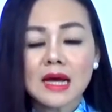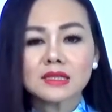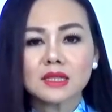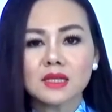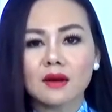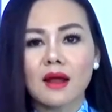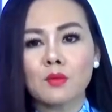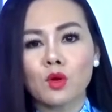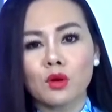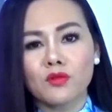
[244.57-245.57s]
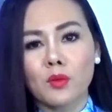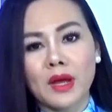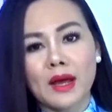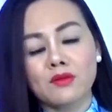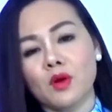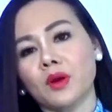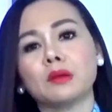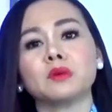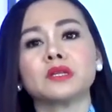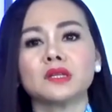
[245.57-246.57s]
Xin nhắc lại, Bộ Quốc phòng Nga vào
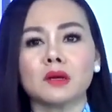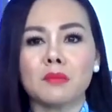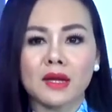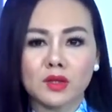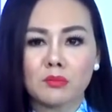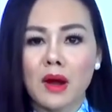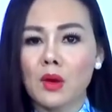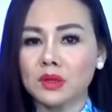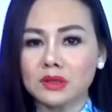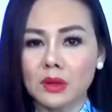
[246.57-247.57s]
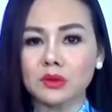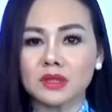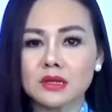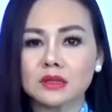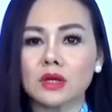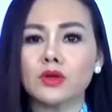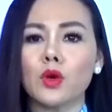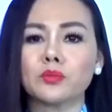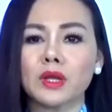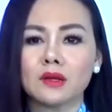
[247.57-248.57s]
ngày 19 tháng 3 thông báo lần đầu tiên sử
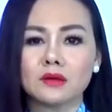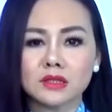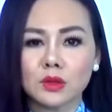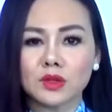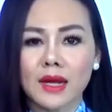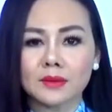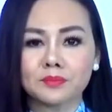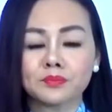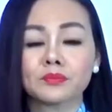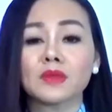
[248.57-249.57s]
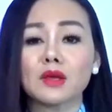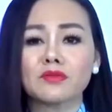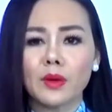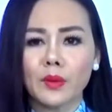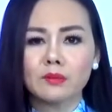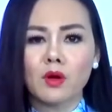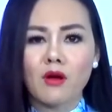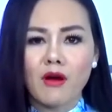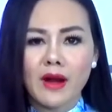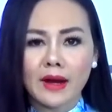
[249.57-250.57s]
dụng tên lửa siêu thanh để phá hủy một
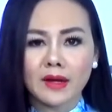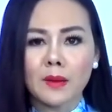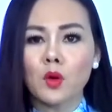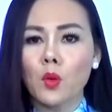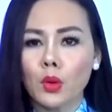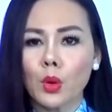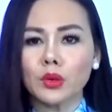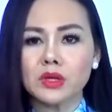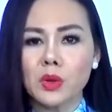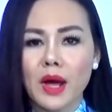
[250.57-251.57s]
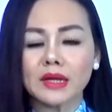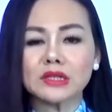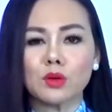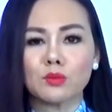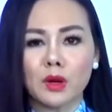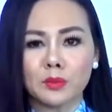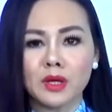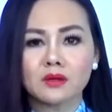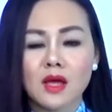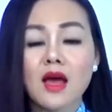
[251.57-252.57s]
kho đạn ngầm của quân đội Ukraine trong lòng
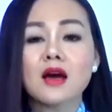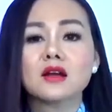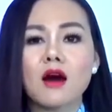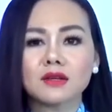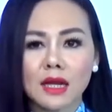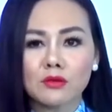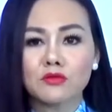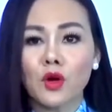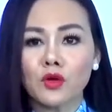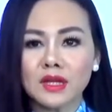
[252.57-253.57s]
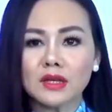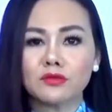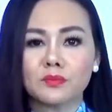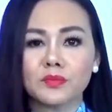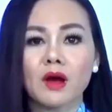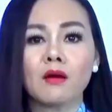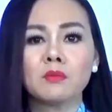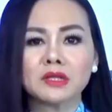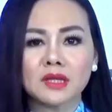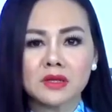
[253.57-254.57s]
đất gần thành phố Lviv ở
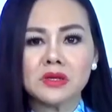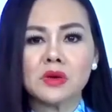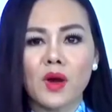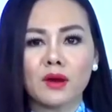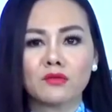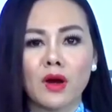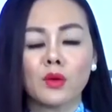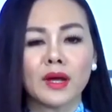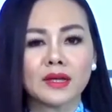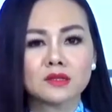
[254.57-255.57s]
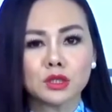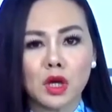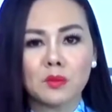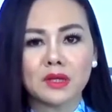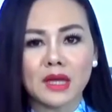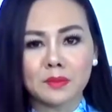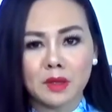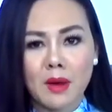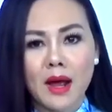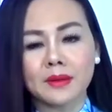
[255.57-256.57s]
miền Tây Ukraine vào ngày thứ Sáu 18
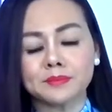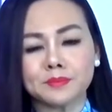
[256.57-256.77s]
tháng 3.